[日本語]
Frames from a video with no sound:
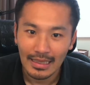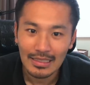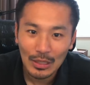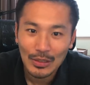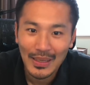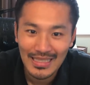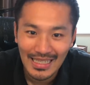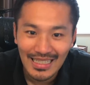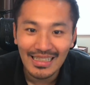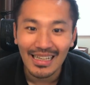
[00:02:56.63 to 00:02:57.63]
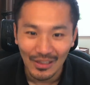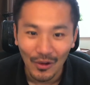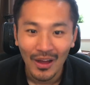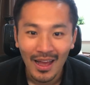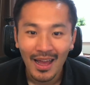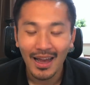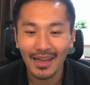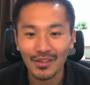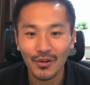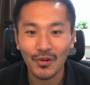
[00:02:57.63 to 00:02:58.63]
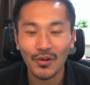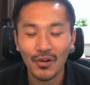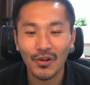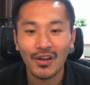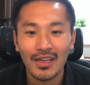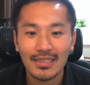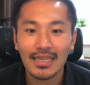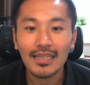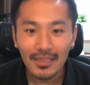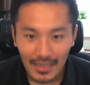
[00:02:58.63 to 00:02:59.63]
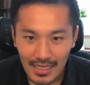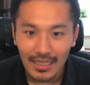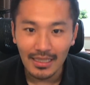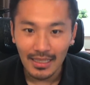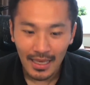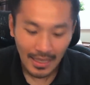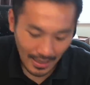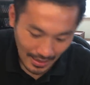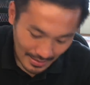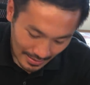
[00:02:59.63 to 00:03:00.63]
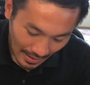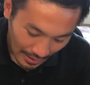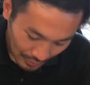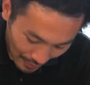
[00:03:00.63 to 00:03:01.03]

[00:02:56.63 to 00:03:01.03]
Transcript: ちょっと忘れちゃったけど、あのー、選択ガチャ券でね、SR